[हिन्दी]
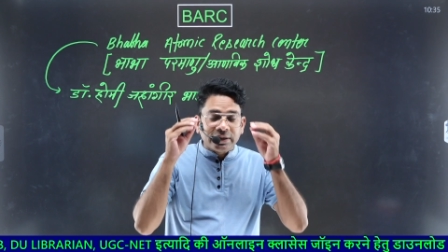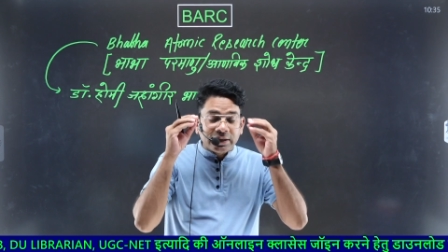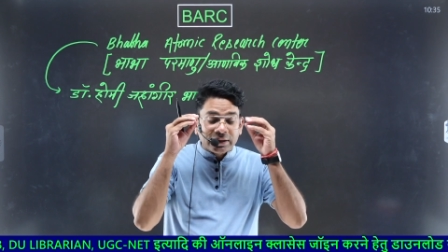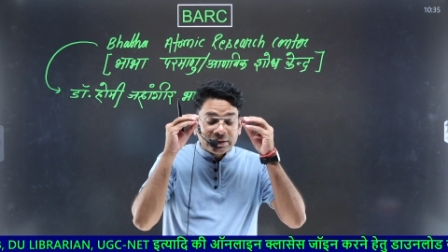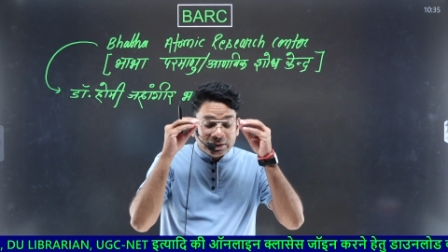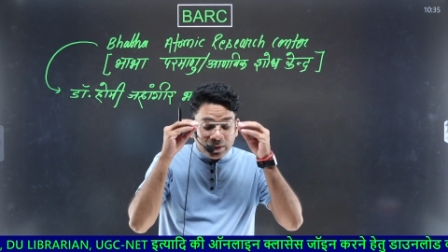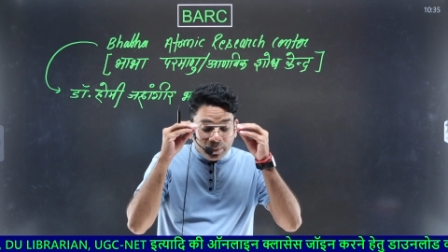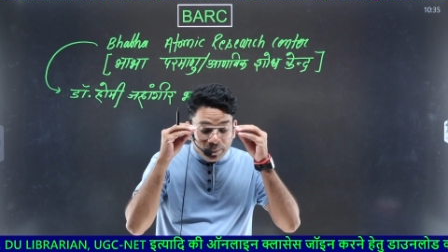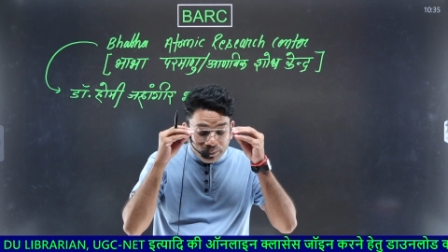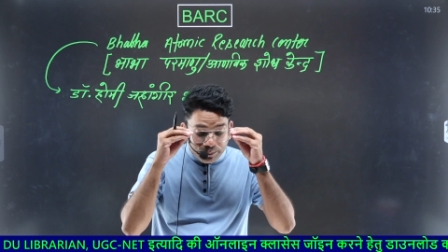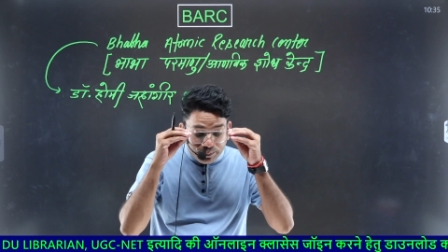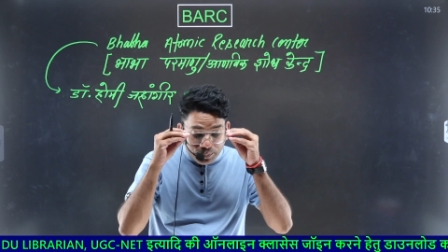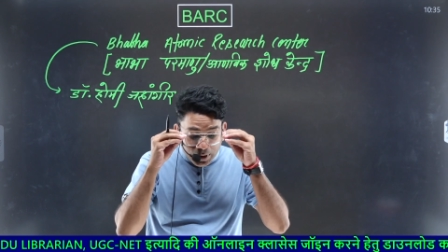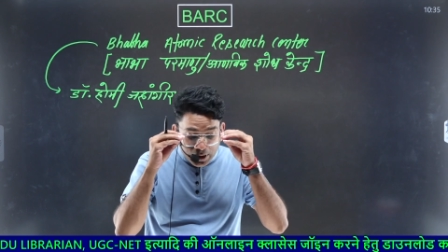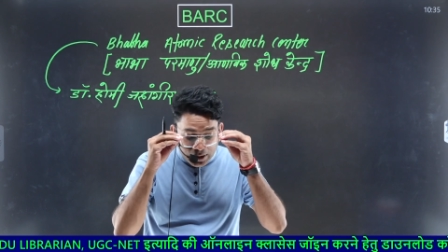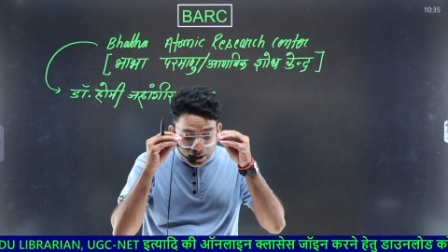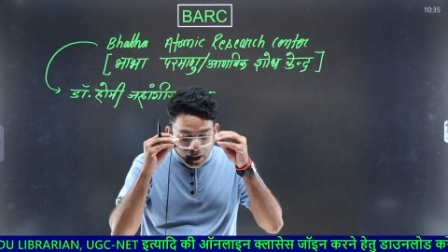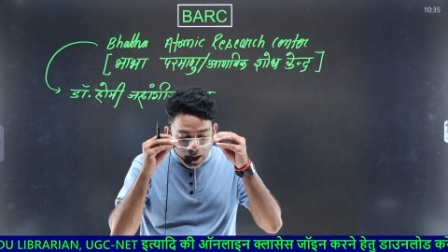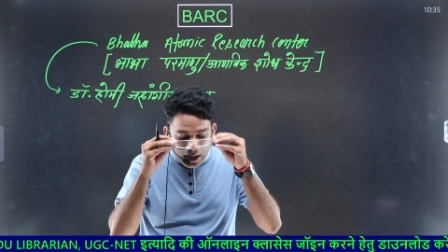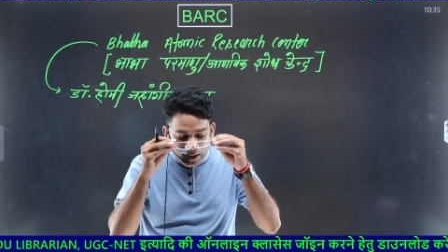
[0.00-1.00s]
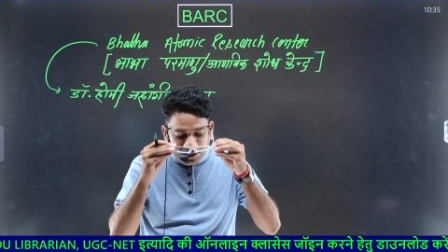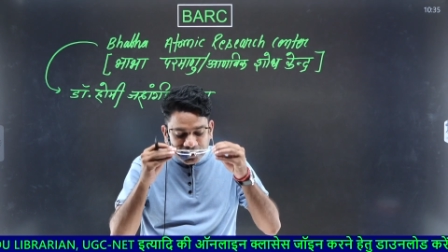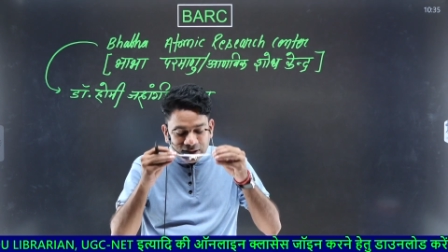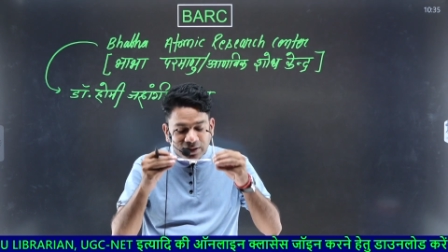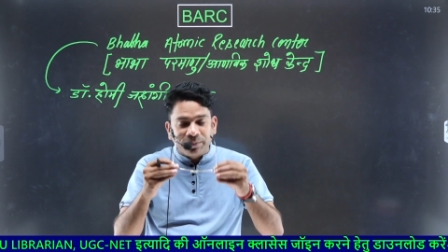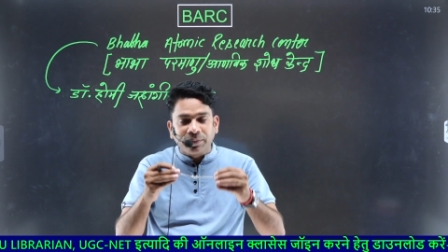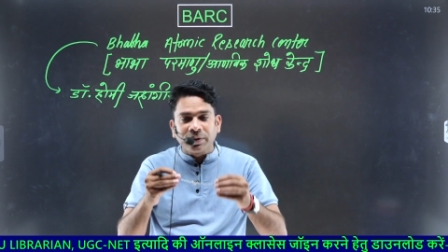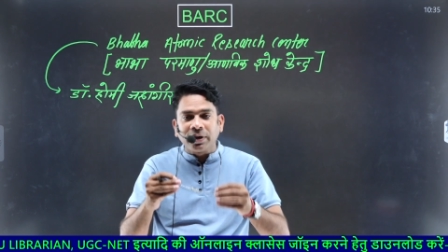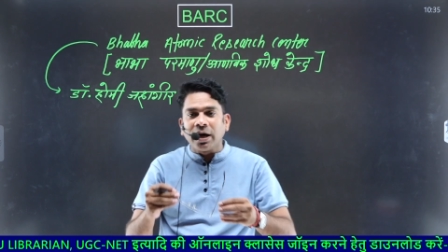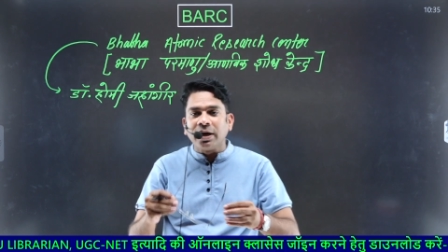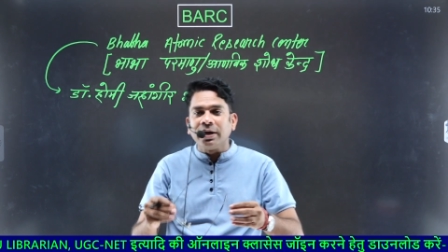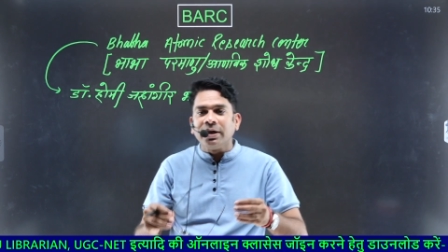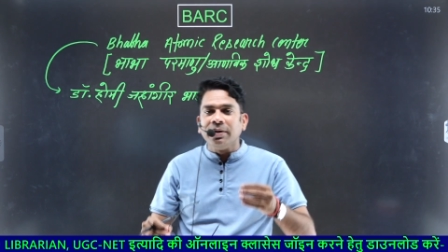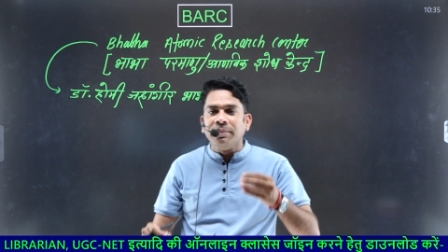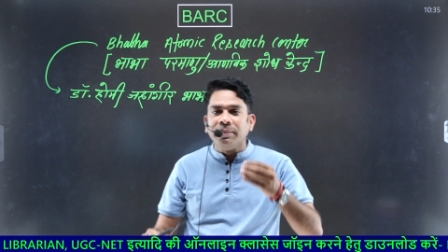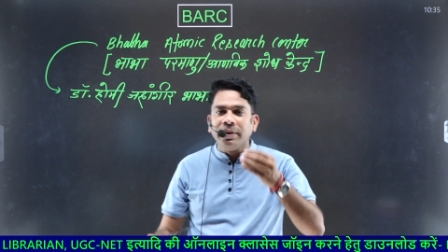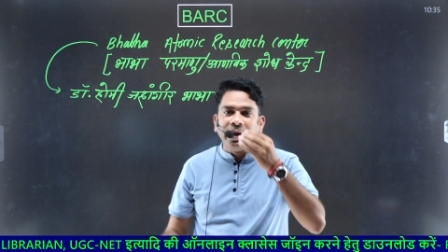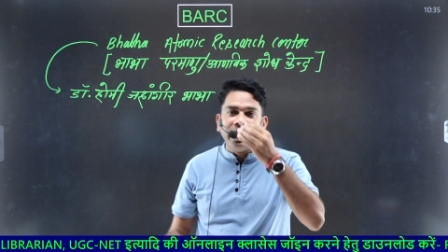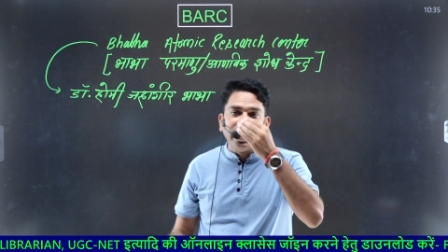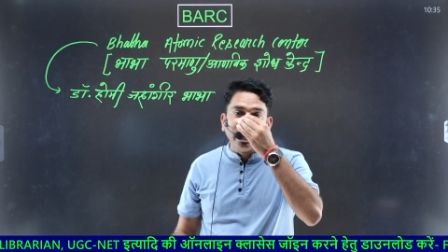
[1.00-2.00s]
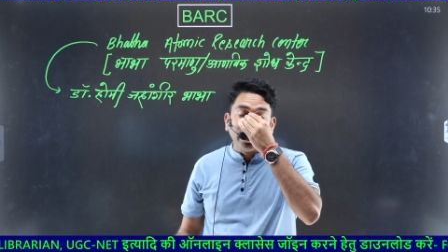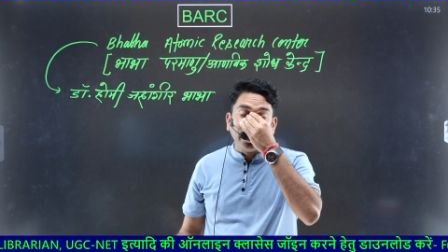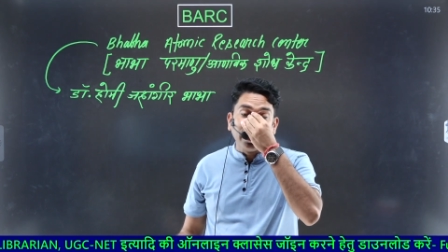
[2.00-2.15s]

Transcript: संपन्न राष्ट्र बनाने में